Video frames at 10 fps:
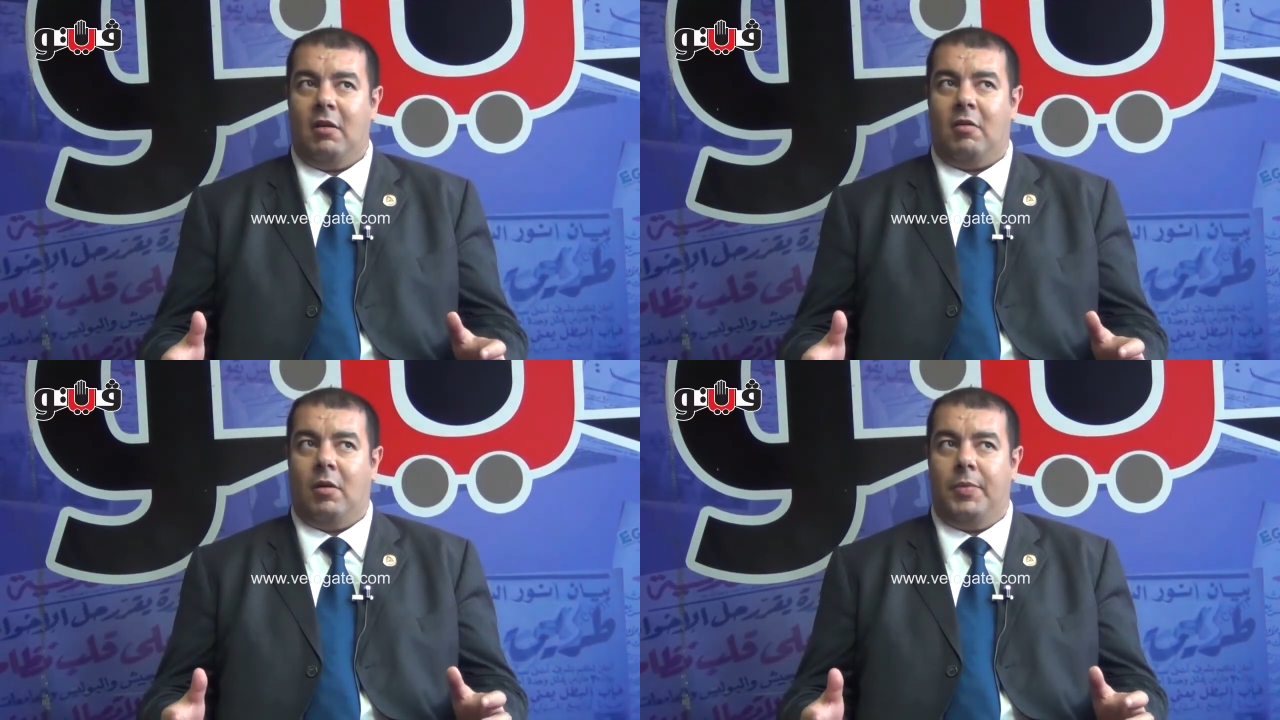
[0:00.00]

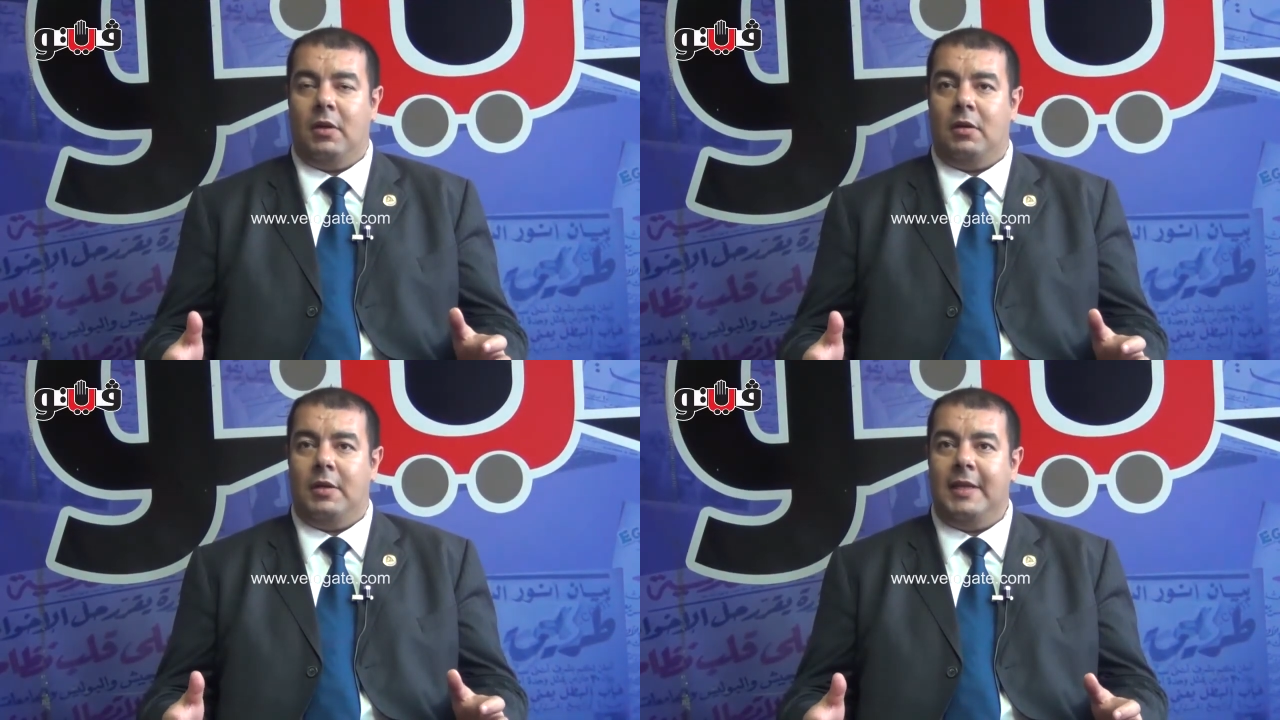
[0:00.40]
غير
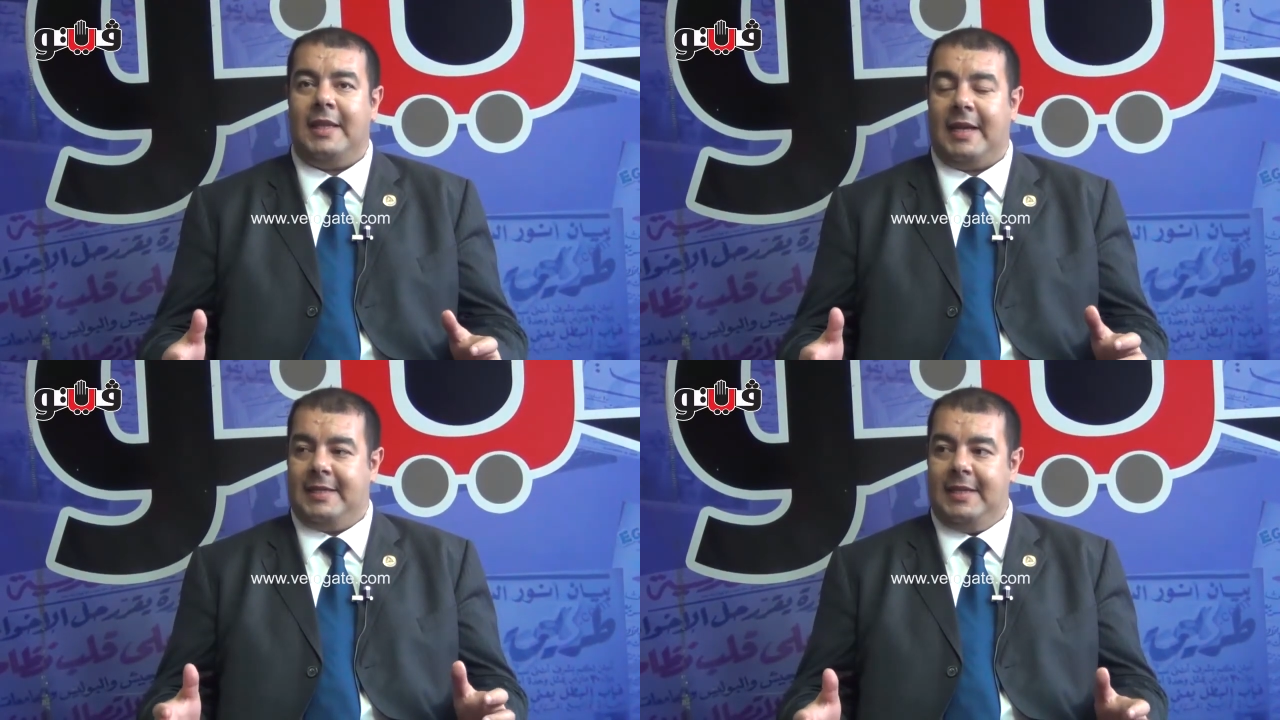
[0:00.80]
قابلة
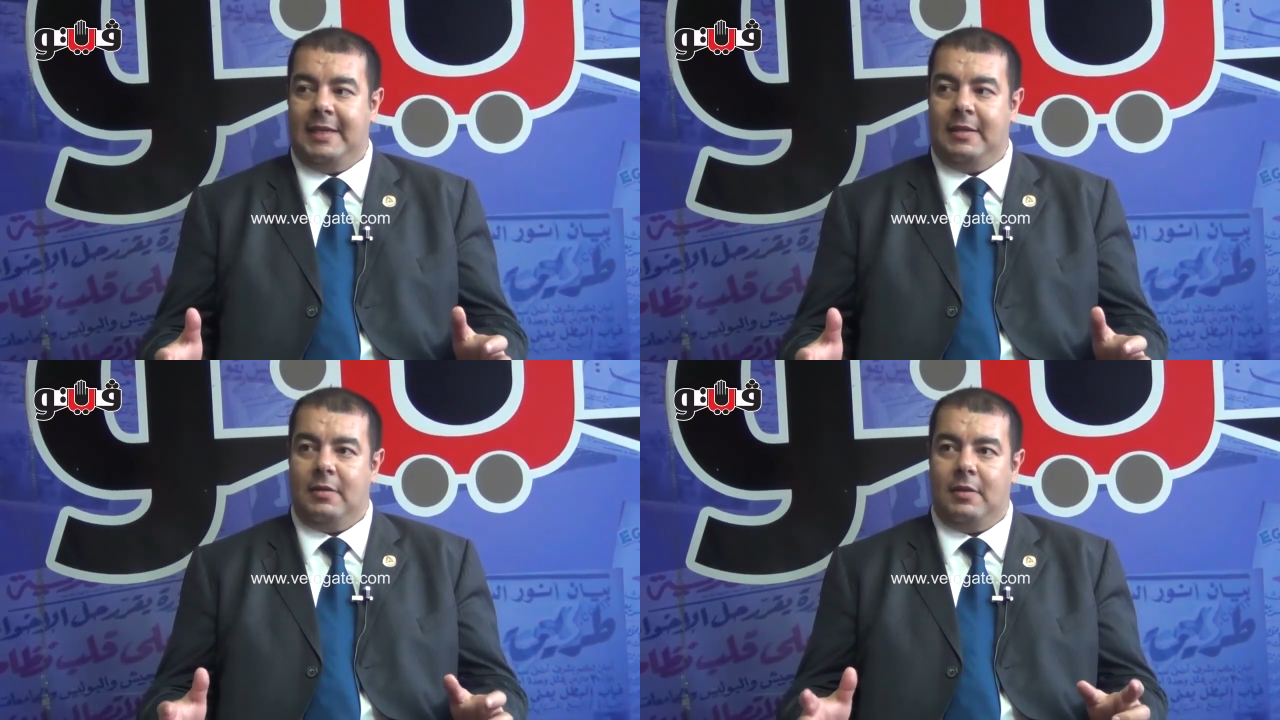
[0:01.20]

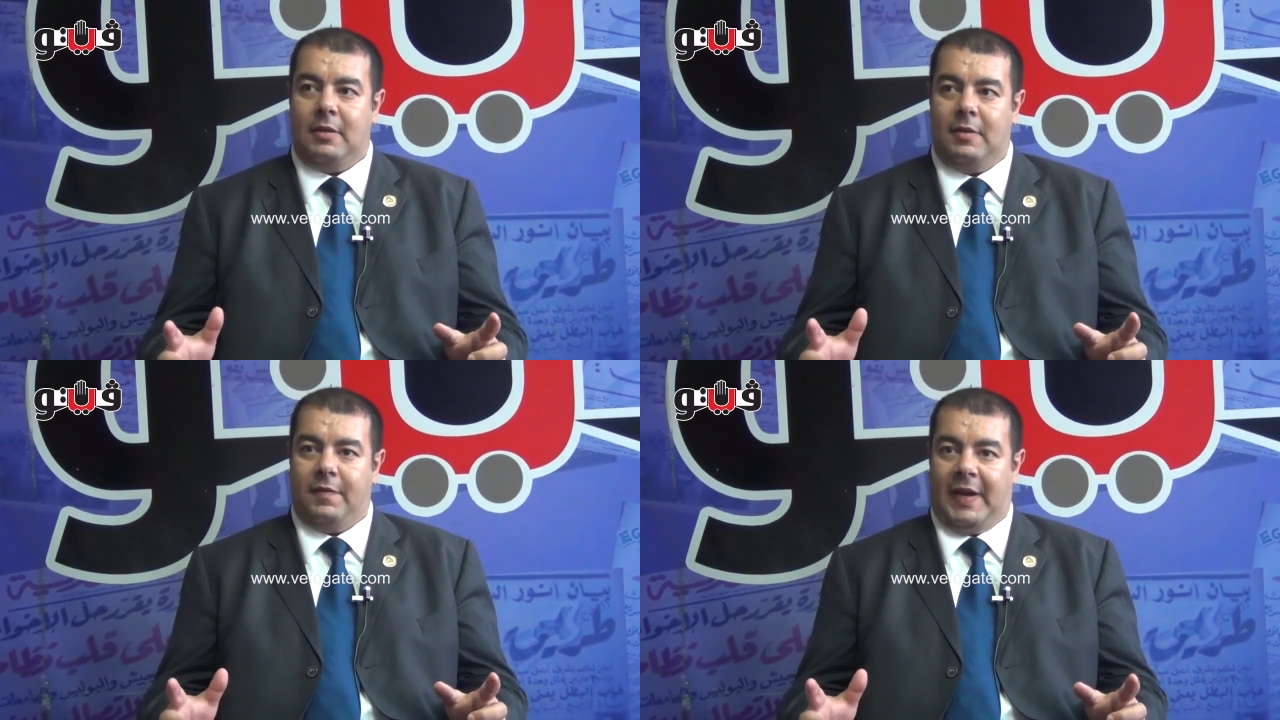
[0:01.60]
للتخزين
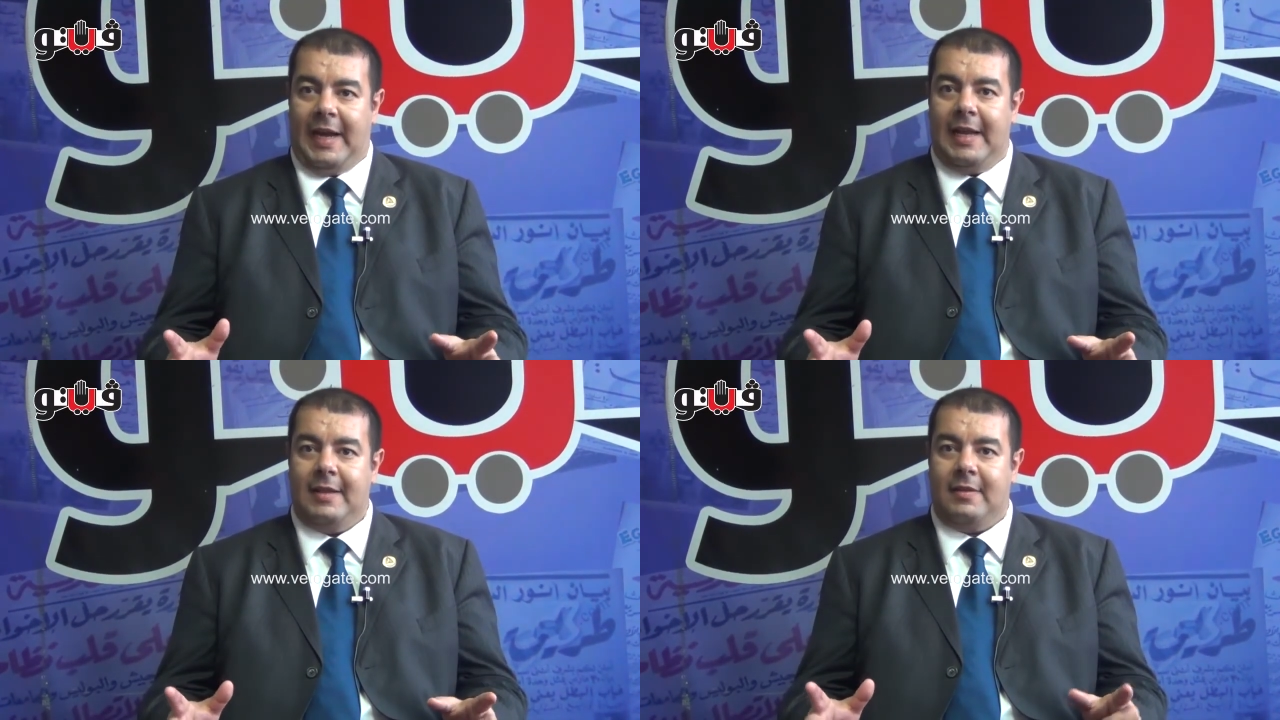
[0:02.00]
في
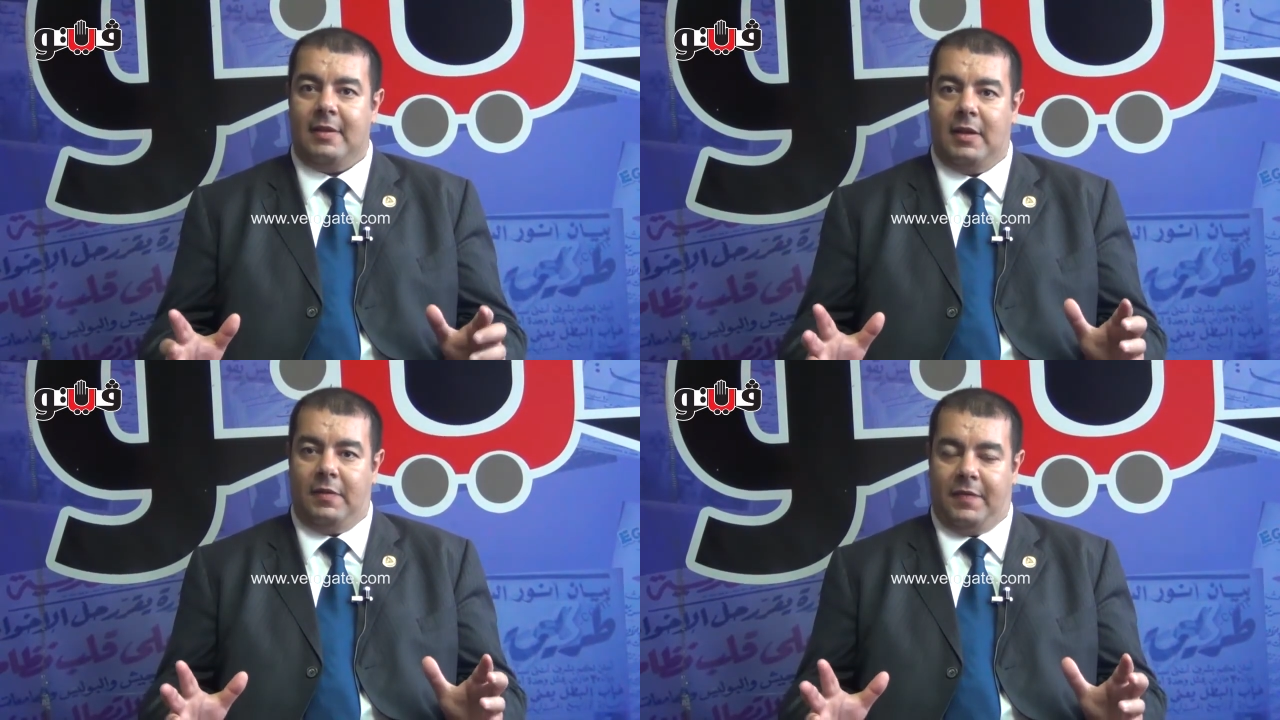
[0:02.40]
حالة
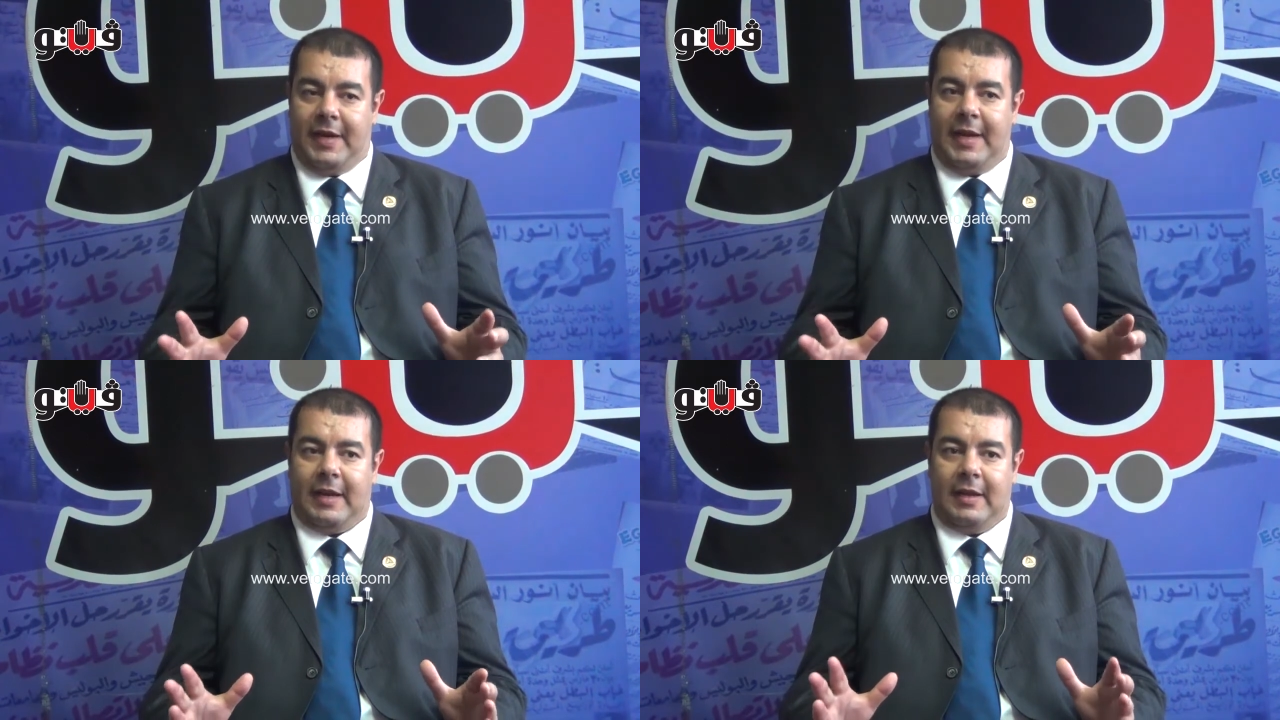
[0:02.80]

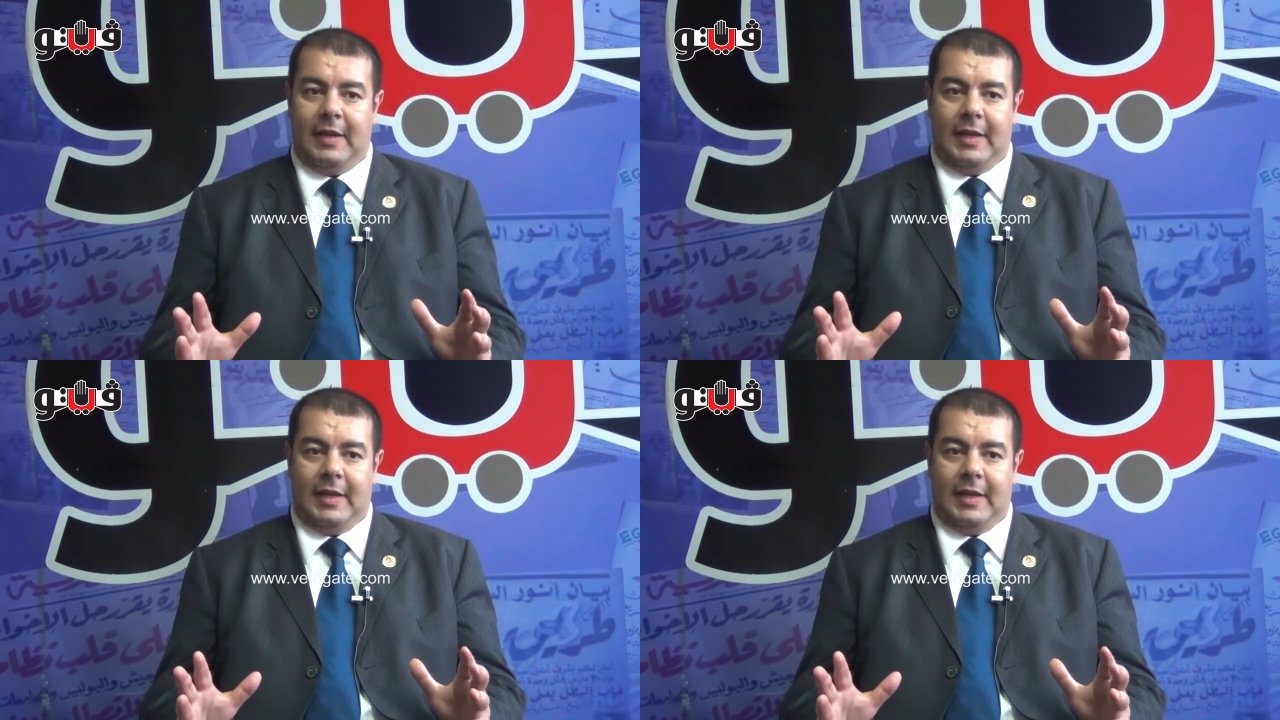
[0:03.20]
الفراخ